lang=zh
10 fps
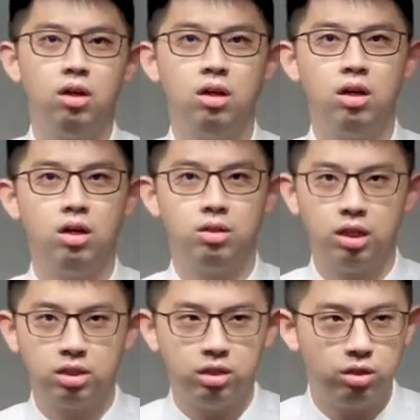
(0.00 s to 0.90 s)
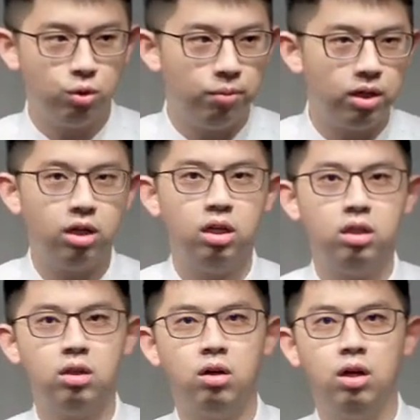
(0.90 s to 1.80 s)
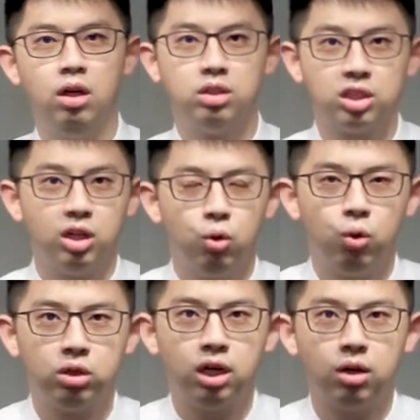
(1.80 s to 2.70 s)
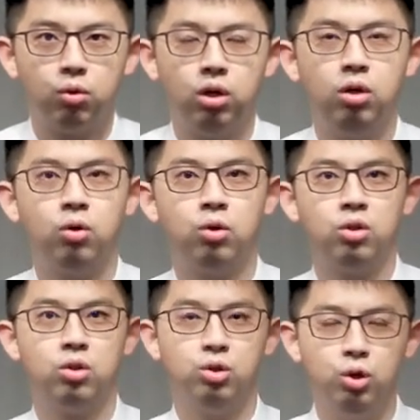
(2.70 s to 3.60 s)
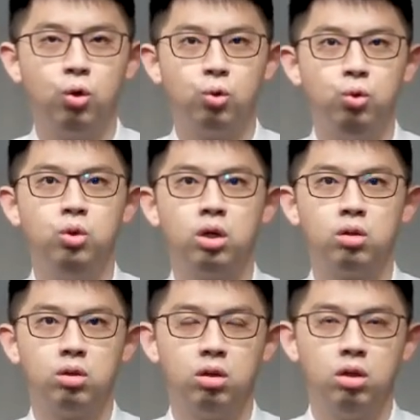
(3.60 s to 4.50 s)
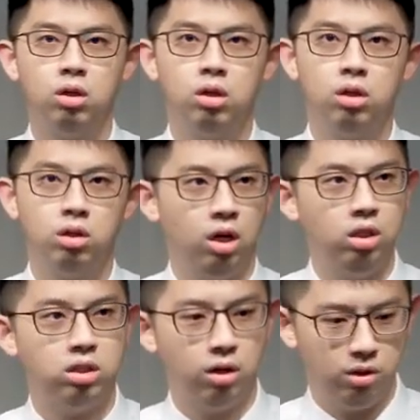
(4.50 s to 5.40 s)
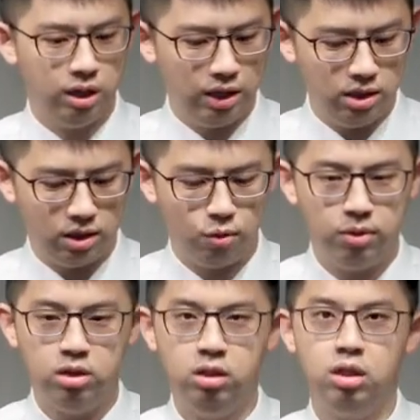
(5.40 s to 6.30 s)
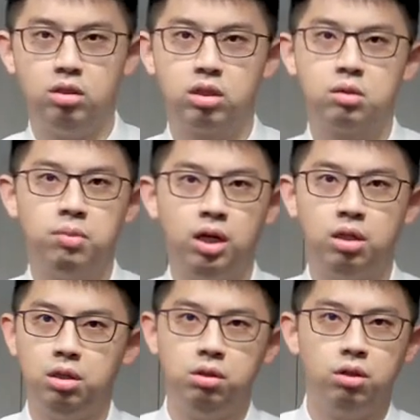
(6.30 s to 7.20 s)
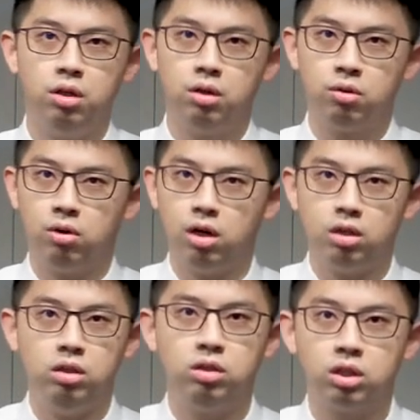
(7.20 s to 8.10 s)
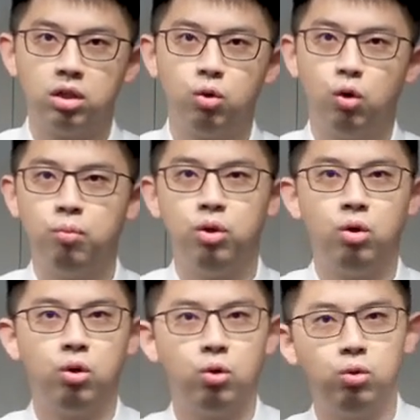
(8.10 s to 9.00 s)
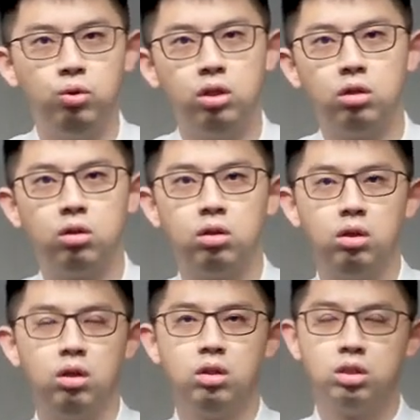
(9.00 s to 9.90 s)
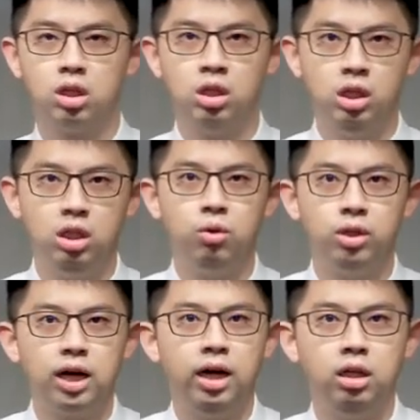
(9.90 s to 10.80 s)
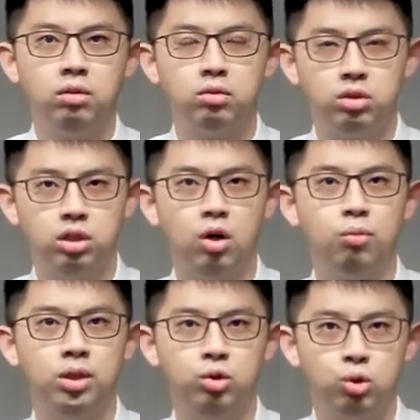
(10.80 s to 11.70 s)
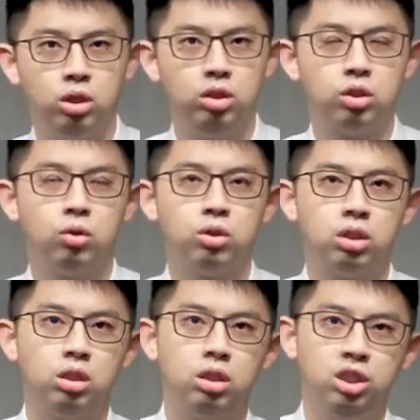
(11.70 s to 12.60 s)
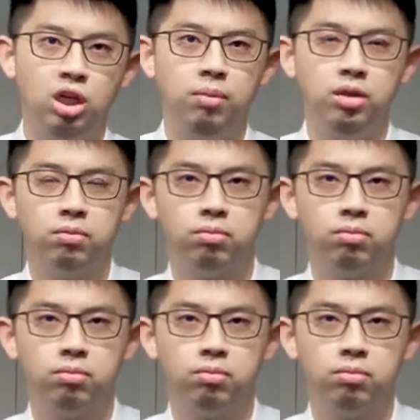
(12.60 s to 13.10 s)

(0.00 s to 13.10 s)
啊，那甚至我们可能啊，生活上会有忧虑啊。诶，照理来讲，我们进到这个美地，哇，你生活不用忧虑的哈，神一定会带领，只要我们遵守神的诫命。